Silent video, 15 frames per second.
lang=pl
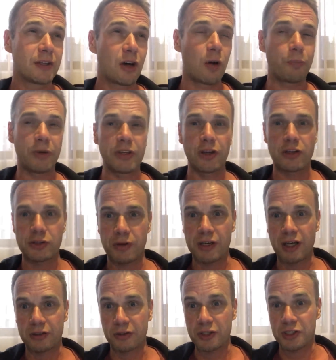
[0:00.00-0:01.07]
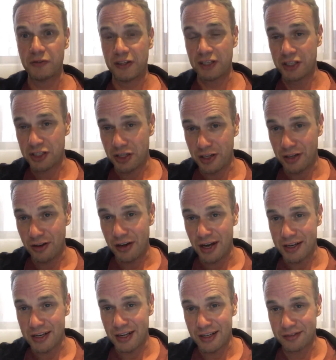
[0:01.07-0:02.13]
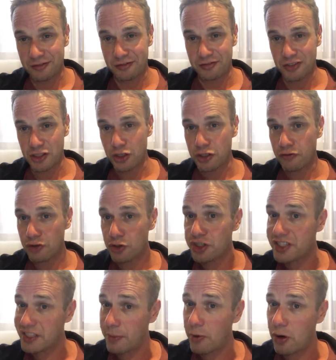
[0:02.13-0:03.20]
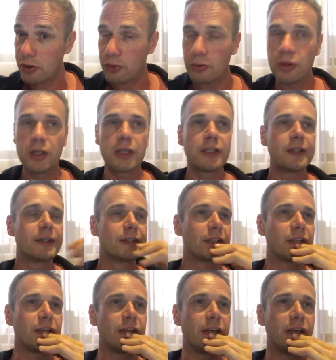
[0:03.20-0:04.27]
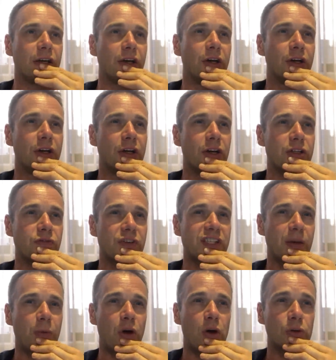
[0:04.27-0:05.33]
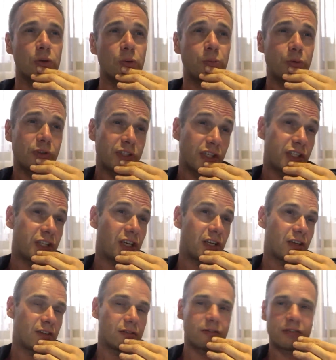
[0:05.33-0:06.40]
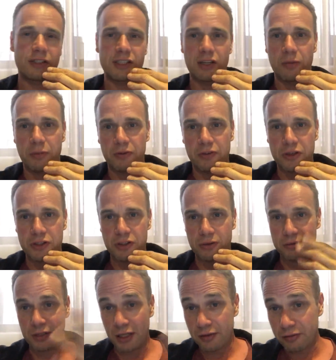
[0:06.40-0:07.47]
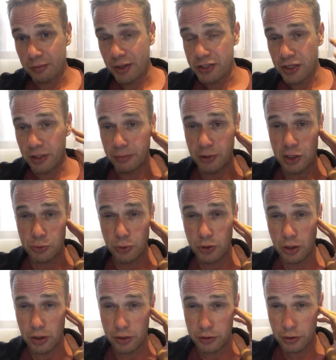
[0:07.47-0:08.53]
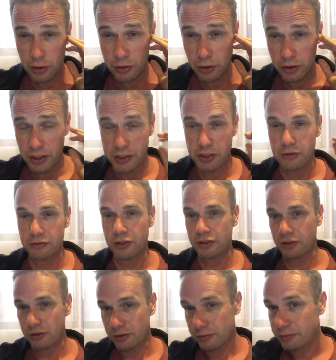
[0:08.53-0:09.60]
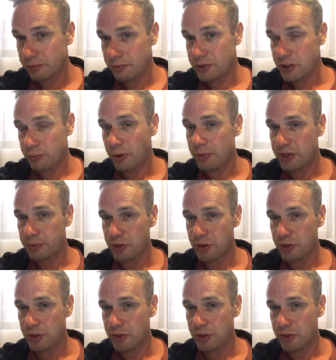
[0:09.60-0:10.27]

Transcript: opinię człowieka, który świetnie się ogarnia, jeśli chodzi o wyczucie samochodu, i e, rozwój samochodu, plus jeszcze no, z całą pewnością, tak, w momencie, gdyby doszło do, do, do testów, no to szybko by się